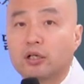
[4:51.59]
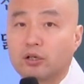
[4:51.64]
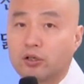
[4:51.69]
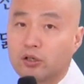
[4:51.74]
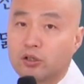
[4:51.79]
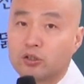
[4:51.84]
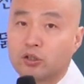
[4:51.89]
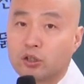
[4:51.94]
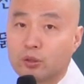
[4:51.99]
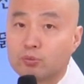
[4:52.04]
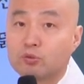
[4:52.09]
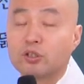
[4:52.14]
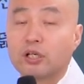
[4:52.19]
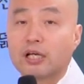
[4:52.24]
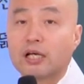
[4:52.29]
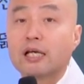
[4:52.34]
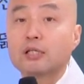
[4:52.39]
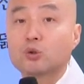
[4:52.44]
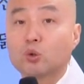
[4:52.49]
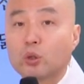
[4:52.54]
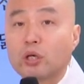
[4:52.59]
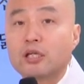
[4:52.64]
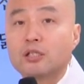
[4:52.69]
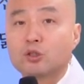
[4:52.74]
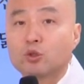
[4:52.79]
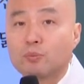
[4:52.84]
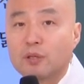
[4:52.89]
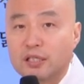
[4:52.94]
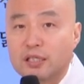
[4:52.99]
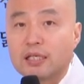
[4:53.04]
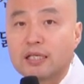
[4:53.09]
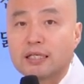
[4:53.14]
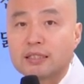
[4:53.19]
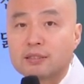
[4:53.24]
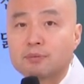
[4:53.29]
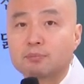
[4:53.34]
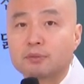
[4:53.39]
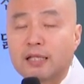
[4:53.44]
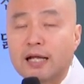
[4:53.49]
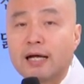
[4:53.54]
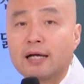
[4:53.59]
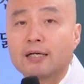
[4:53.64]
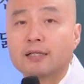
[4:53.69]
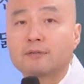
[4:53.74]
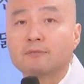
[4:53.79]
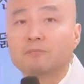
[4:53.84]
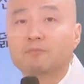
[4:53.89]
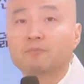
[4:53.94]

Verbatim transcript: 어, 여러분들에게 소개를 좀 해드리겠습니다.